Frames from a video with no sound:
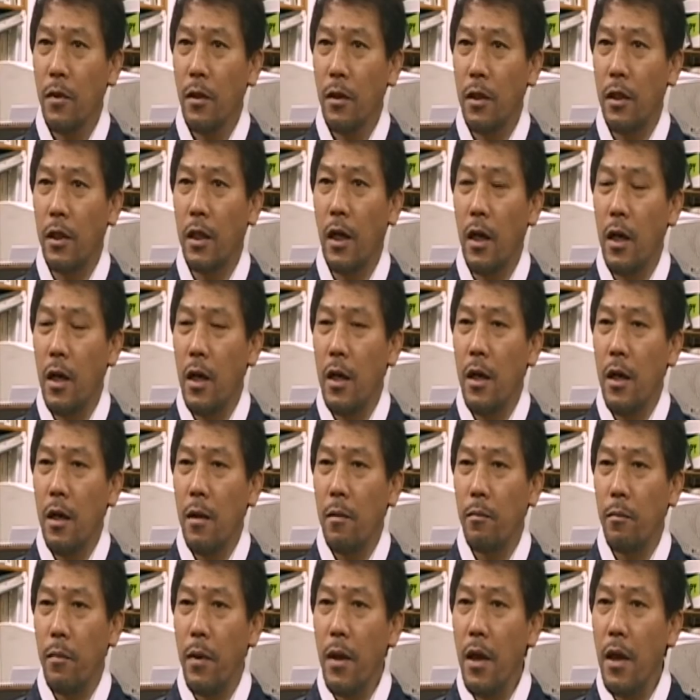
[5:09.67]
그러니까
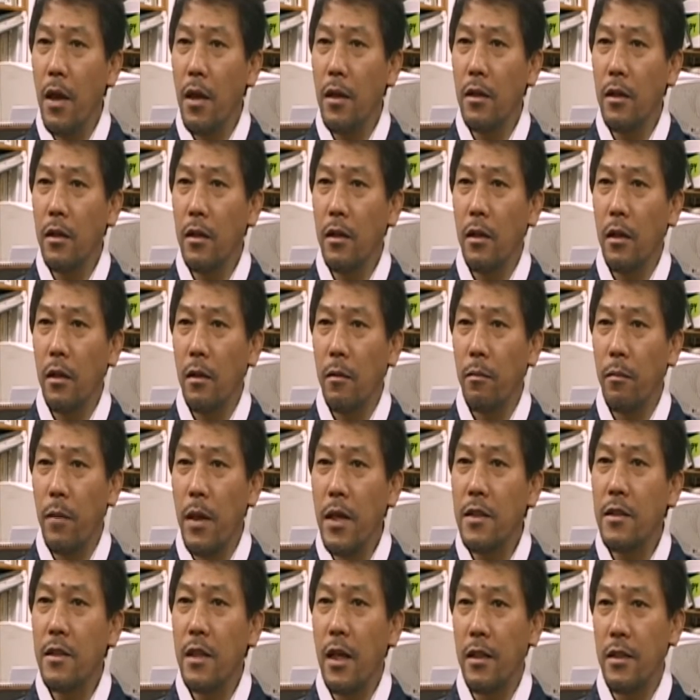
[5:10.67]
메는
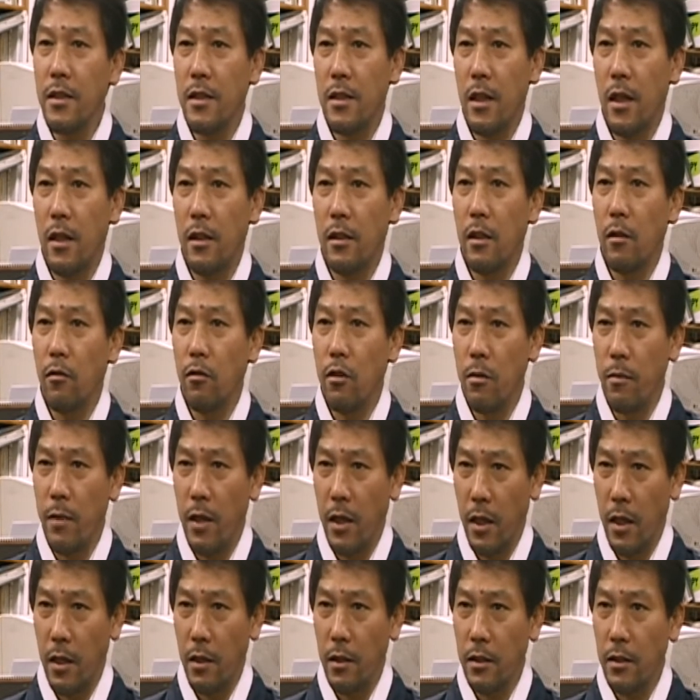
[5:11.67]
메산자 할 때
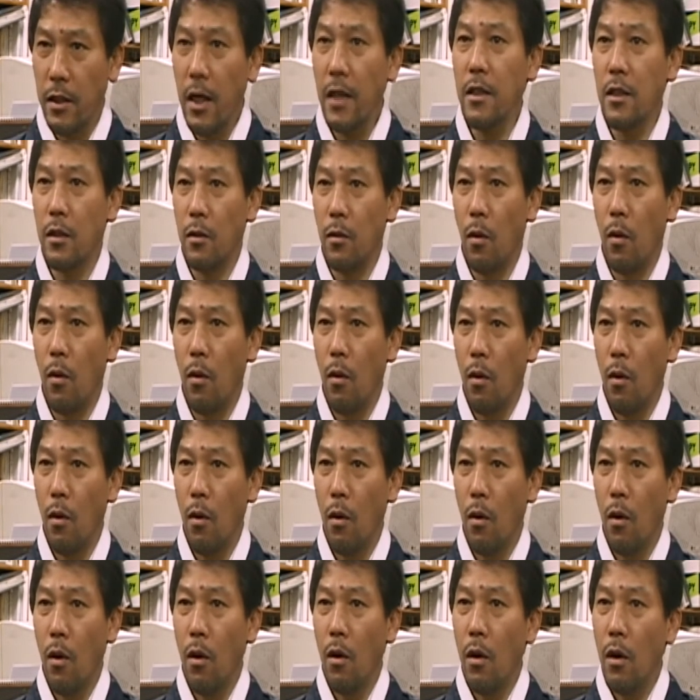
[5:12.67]
우리말에 산이고
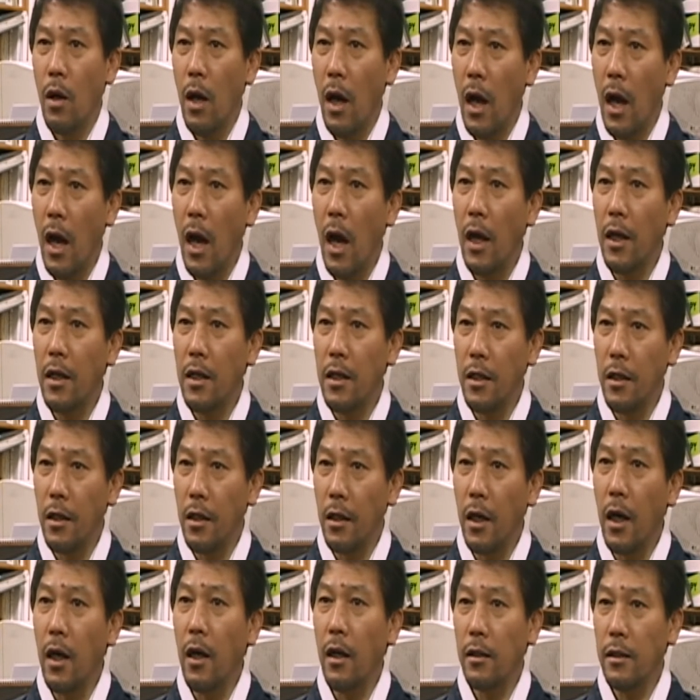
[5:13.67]

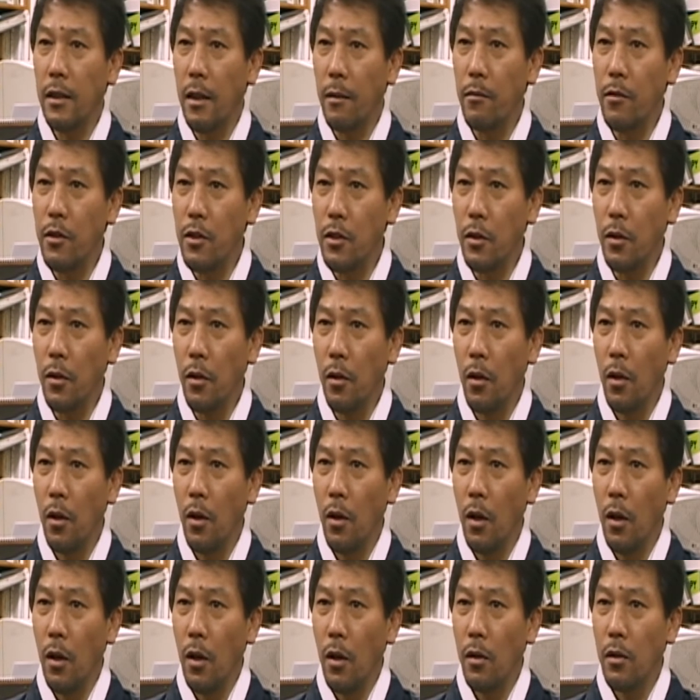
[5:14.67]
아리가 남죠.
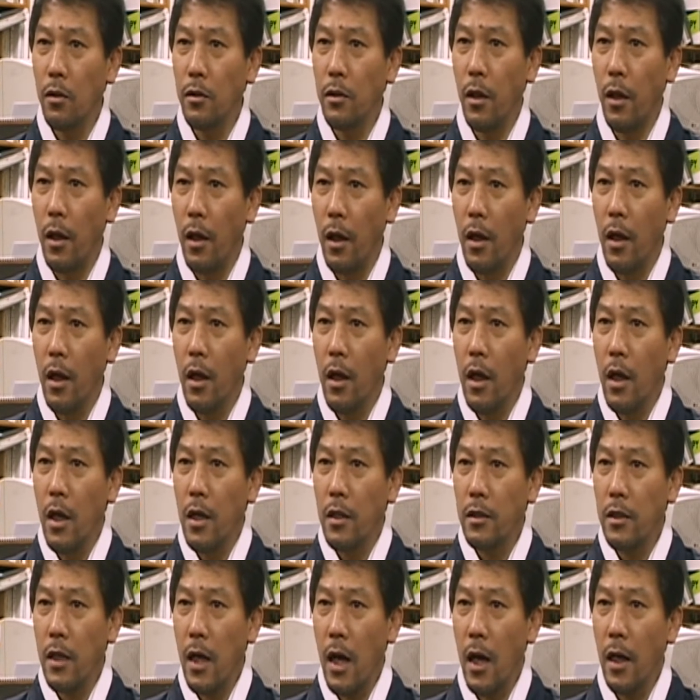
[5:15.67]
근데
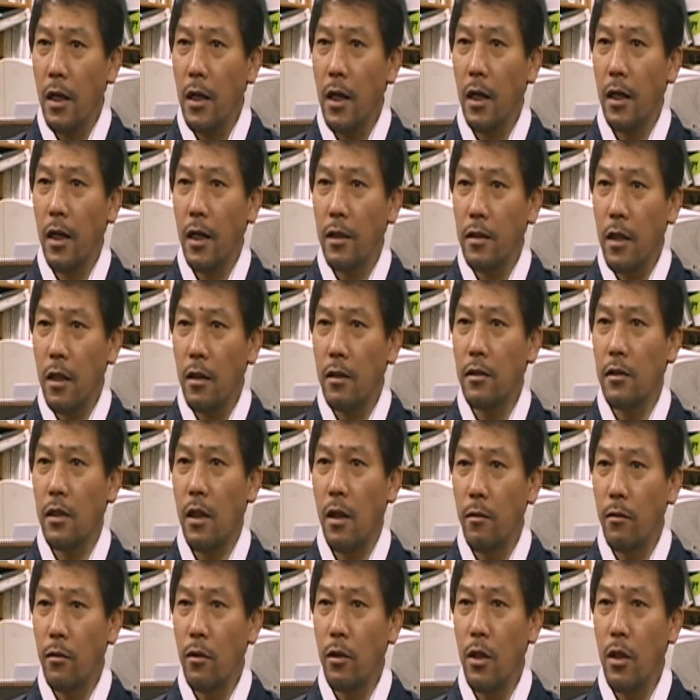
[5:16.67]
산악에 사는
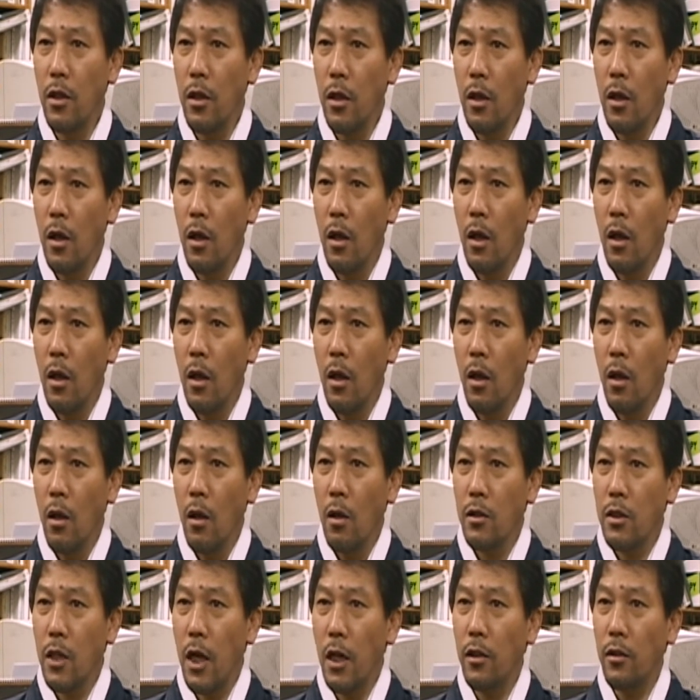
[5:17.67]
사람들이
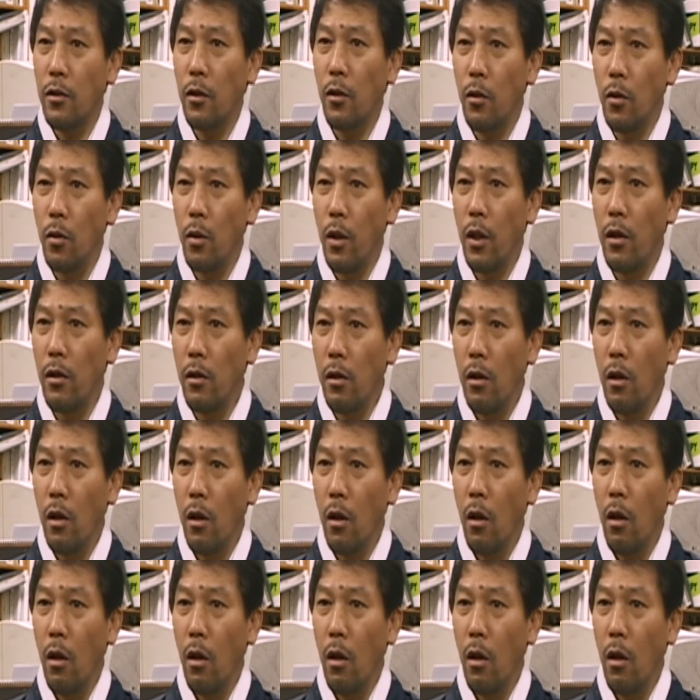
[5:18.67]
자기들 노래를